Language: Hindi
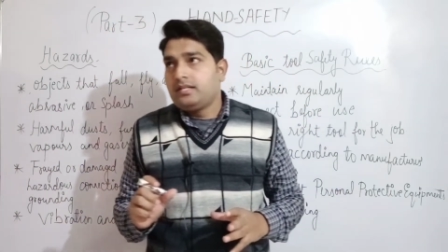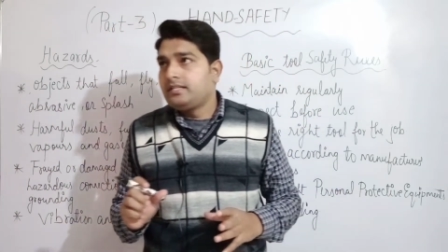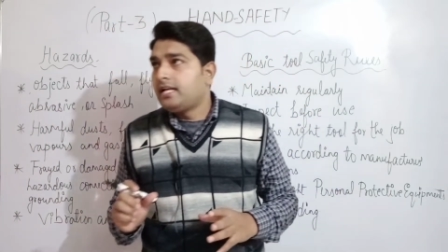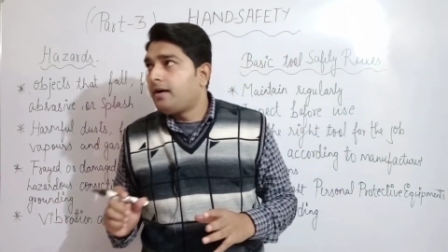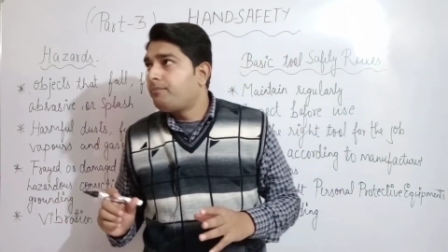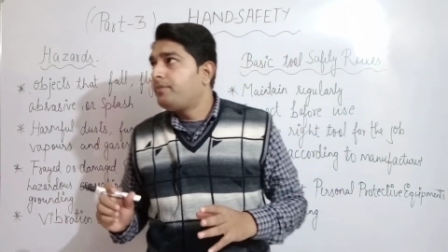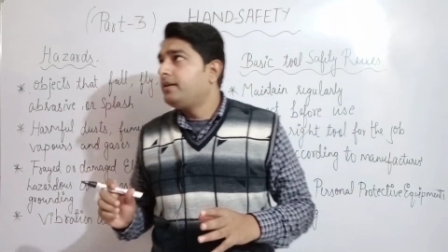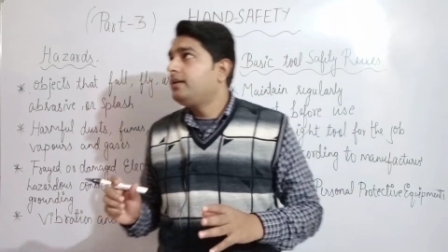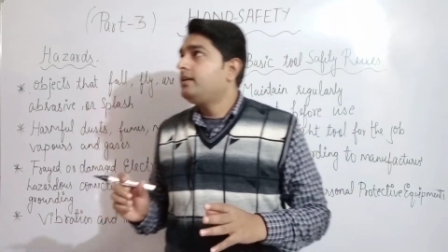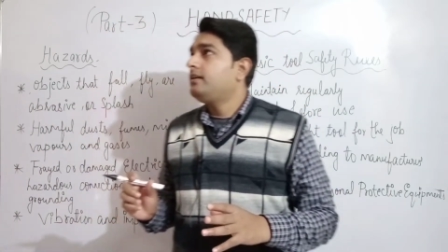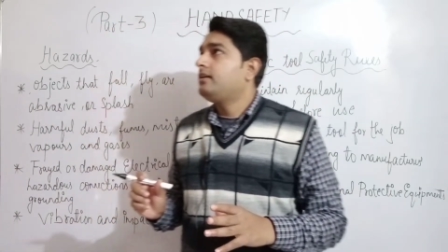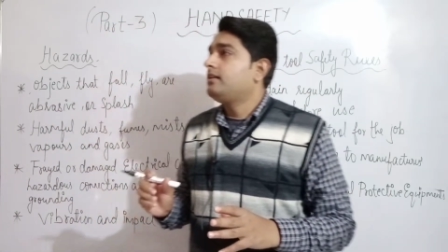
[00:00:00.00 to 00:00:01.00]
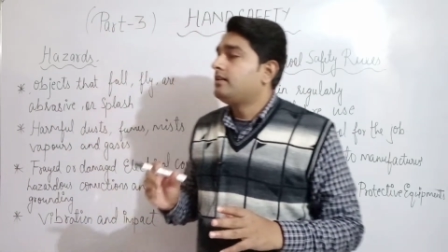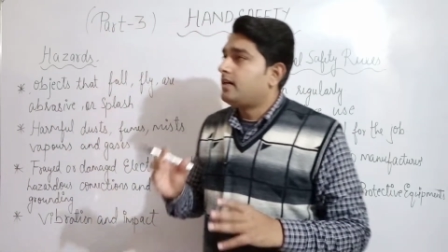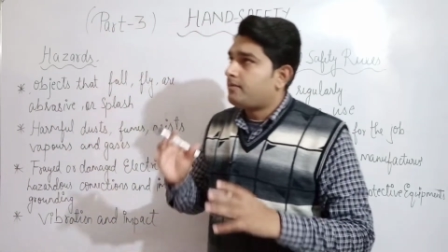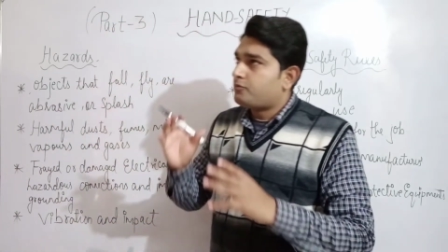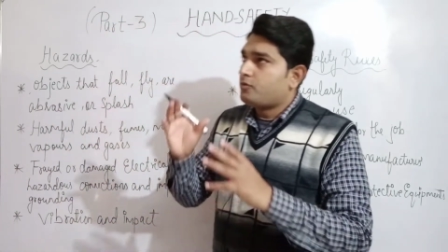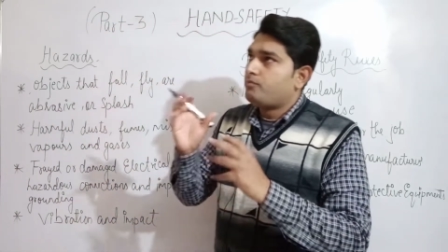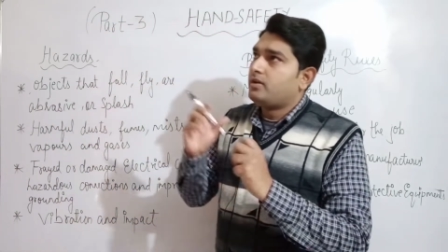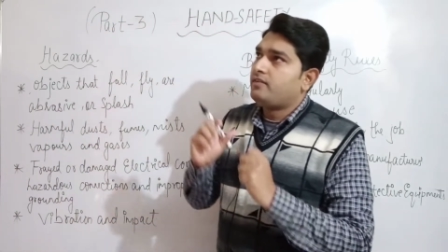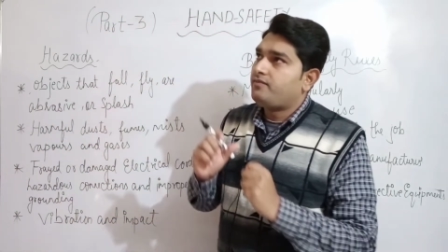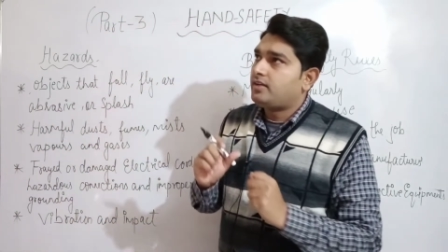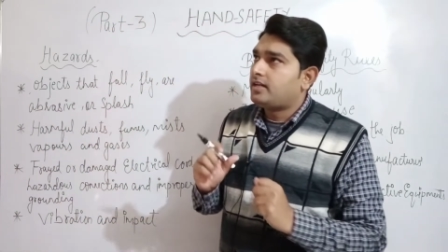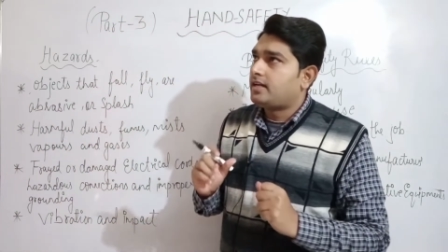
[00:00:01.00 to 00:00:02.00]
यहाँ पे आपको
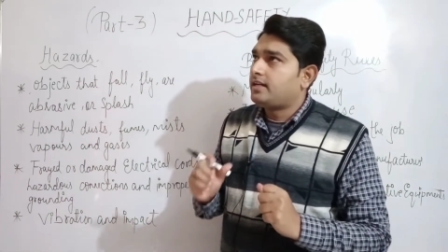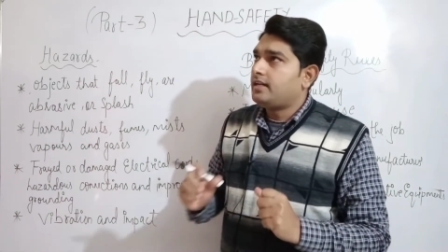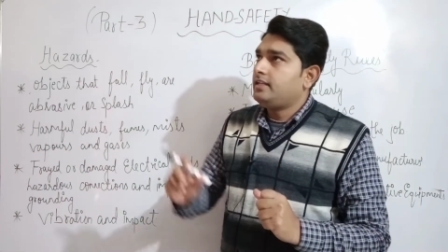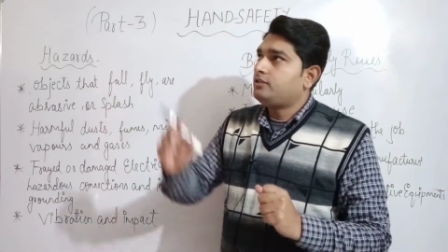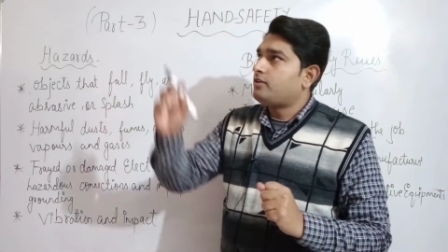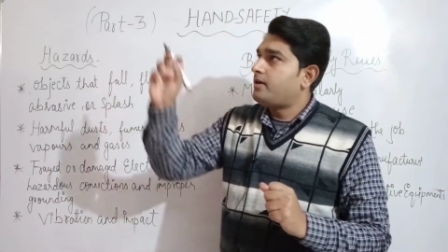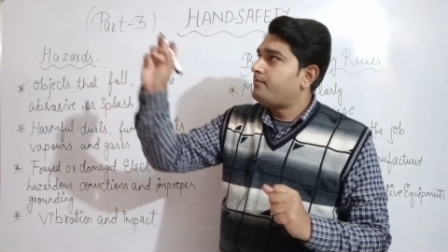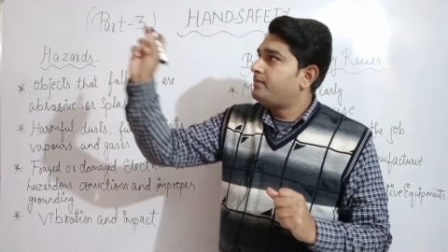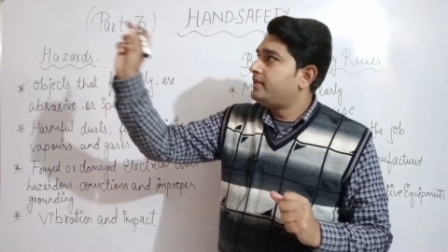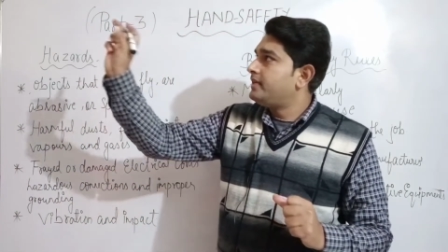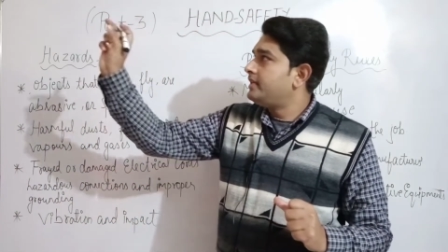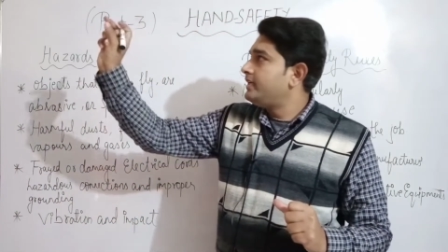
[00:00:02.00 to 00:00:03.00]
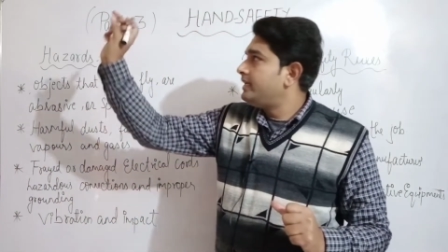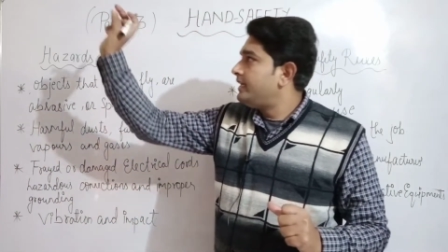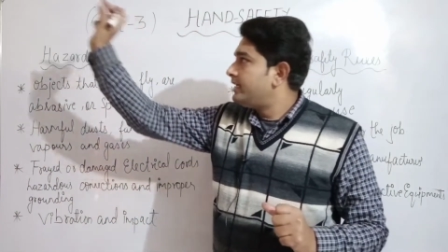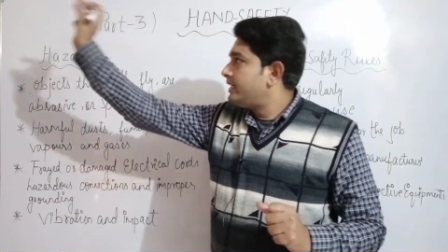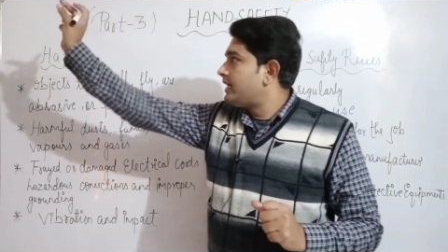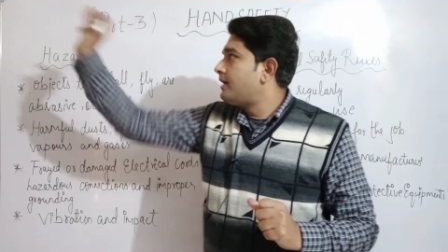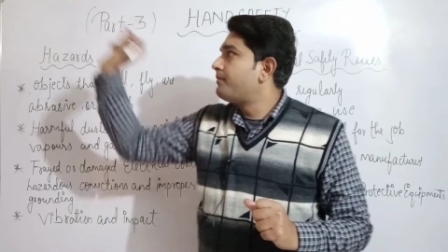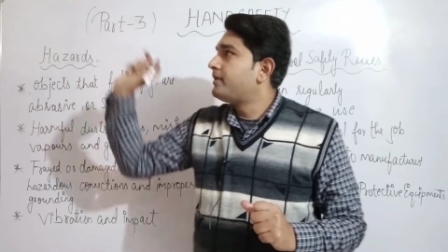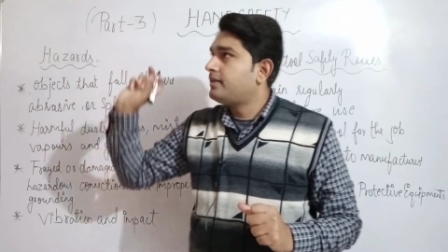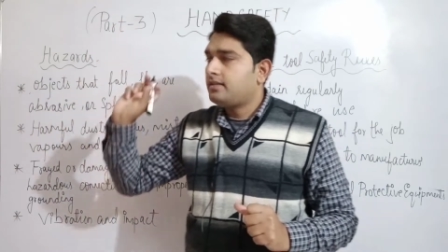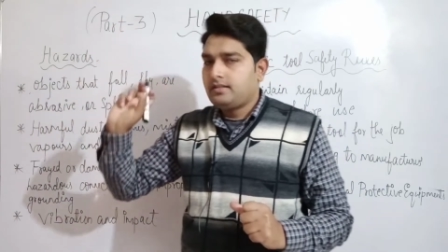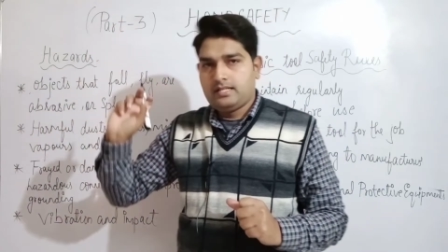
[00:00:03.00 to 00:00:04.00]
बल्फ लगाना है तो आपने एक यहाँ पे
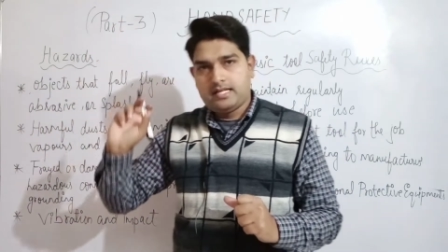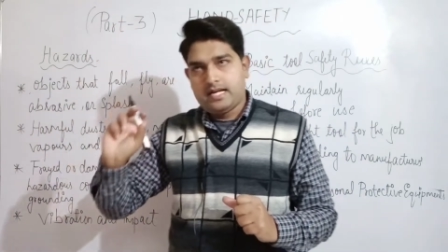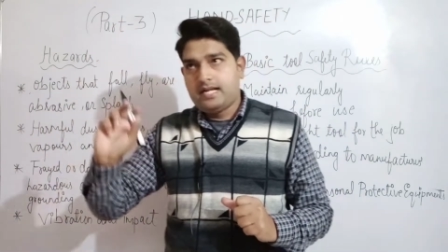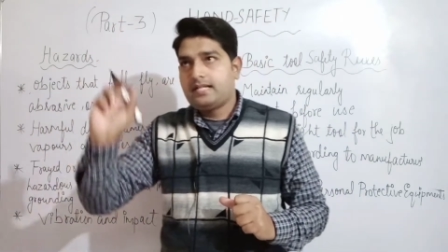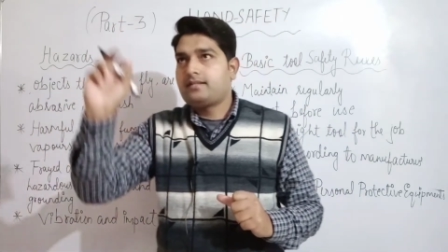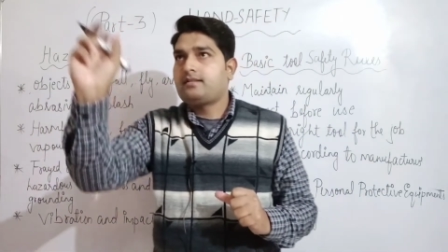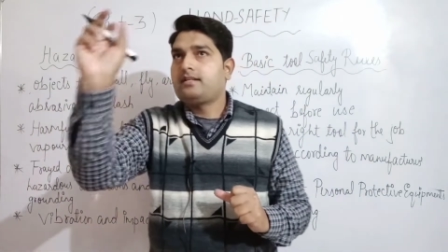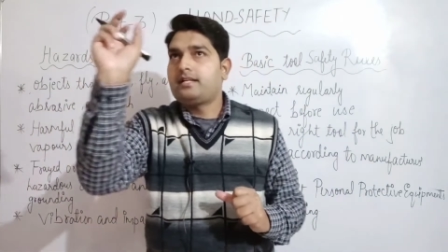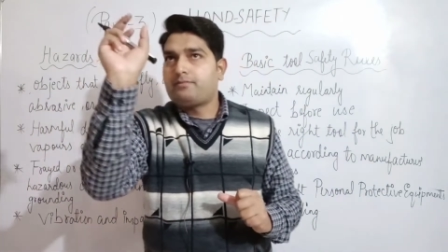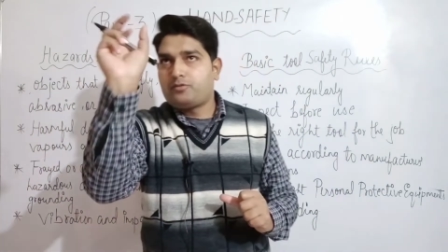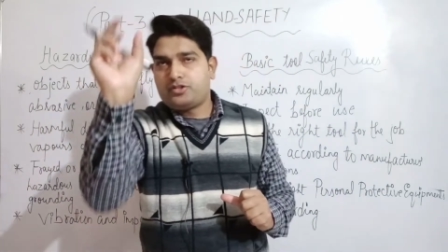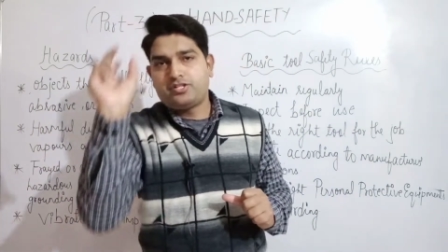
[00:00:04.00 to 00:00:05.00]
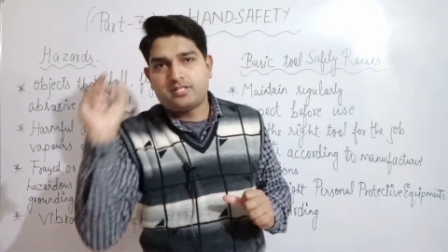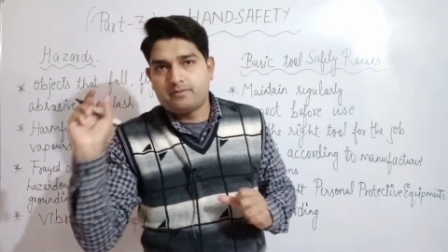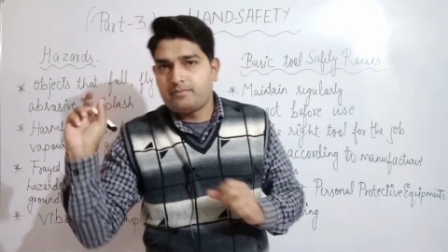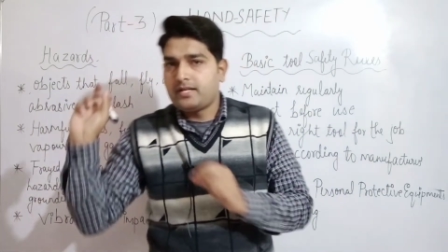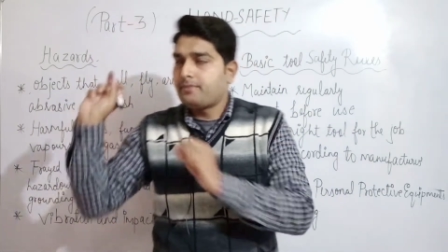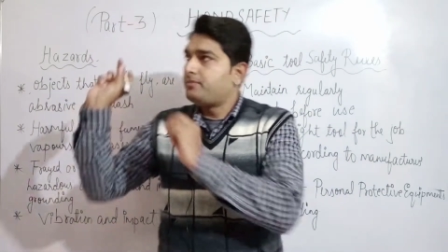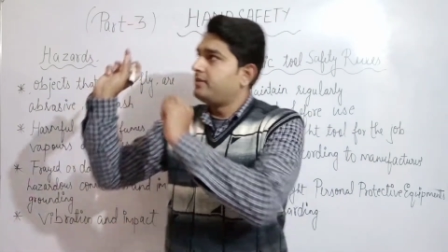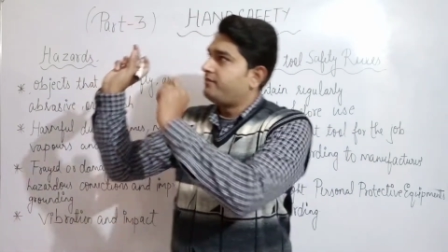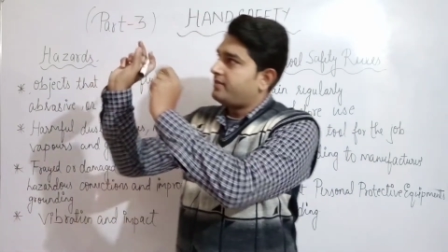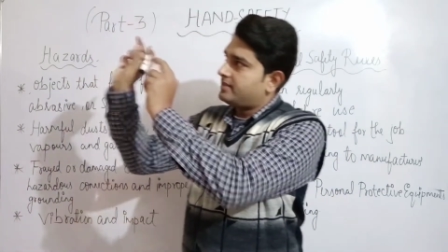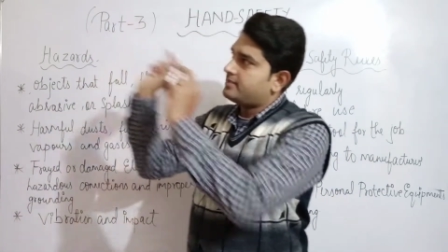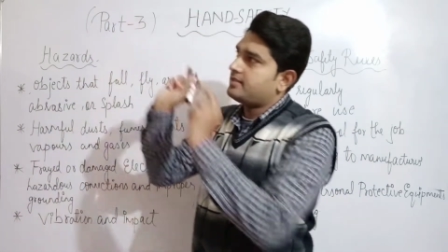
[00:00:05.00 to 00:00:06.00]
लगाया एक पोजीशन पे आपने
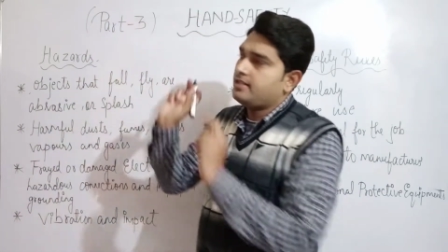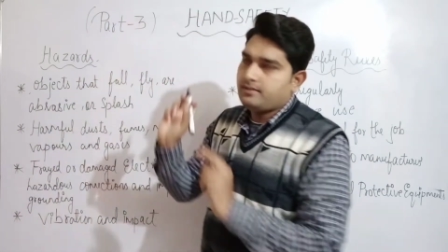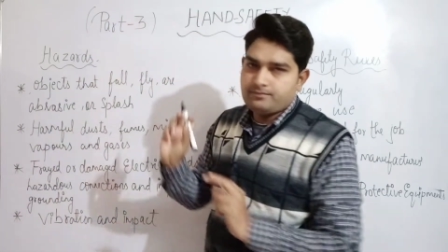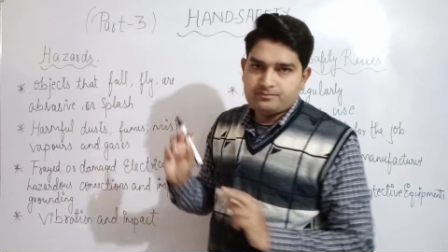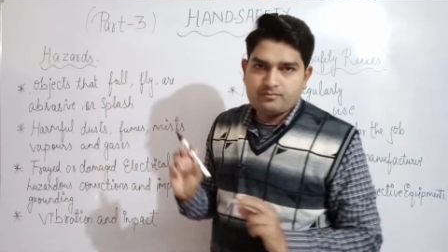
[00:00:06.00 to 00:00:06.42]
फिक्स किया